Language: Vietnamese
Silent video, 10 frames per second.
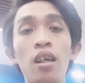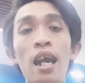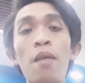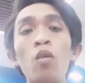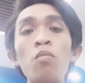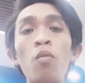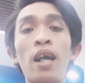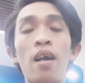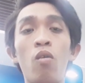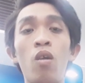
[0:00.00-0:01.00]
em cũng mong
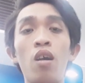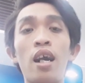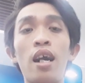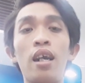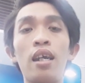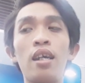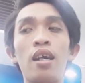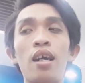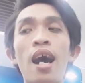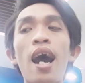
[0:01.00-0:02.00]
rằng rằng thì
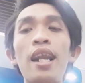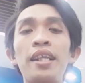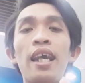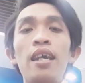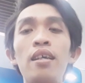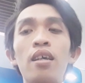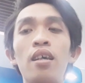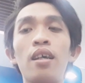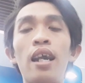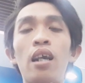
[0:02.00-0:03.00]
à, anh chị
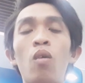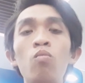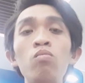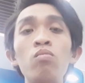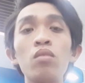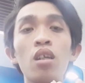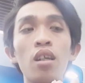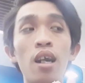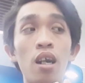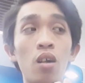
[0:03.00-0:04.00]
thì cũng
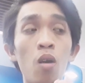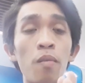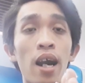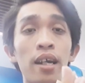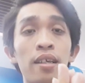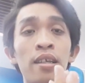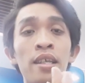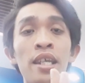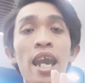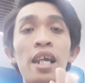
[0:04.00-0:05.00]
đừng có mà
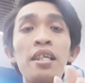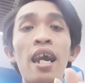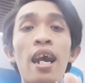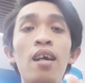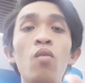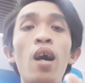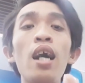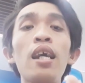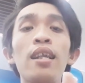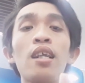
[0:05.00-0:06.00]
nhẹ dạ quá
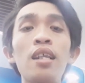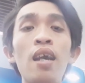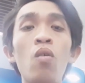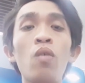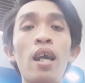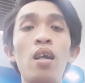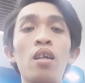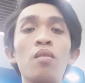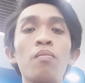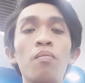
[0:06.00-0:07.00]
thì tin heo thì
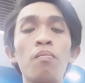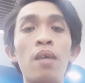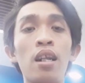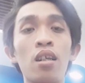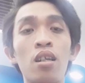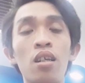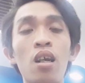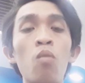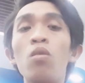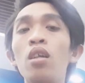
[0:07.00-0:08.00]
mình
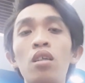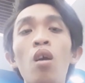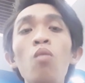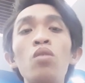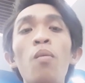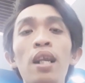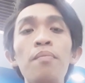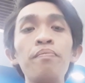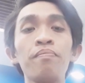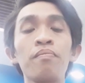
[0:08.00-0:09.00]
không có được tốt cho mình lắm
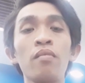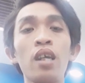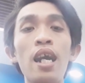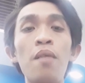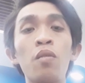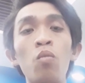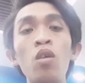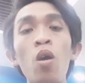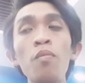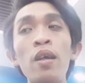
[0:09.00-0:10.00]
em cũng
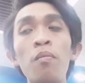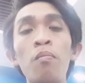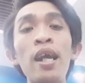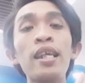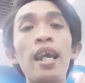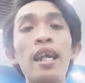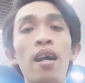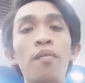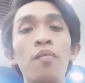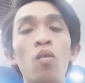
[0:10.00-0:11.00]
nói với mấy chị
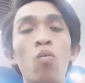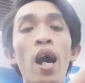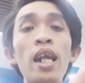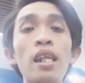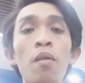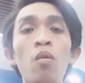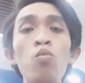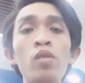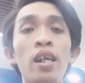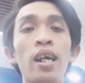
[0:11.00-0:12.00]
rằng phải tìm
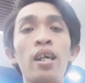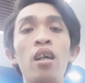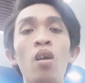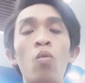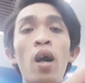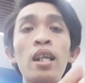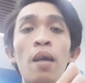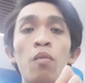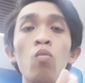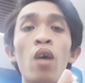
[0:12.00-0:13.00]
đúng cho thật phải
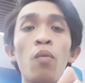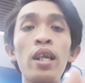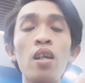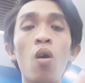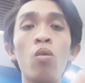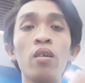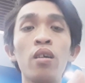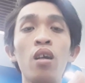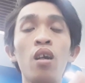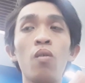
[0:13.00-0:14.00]
tìm đúng bà nguyên dâu
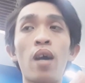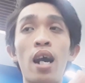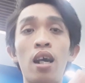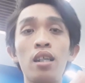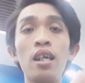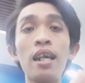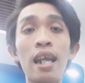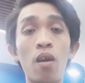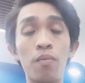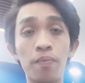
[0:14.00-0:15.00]
và như thế
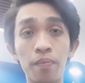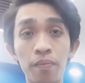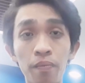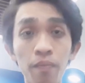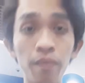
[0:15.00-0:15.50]
nào ừ.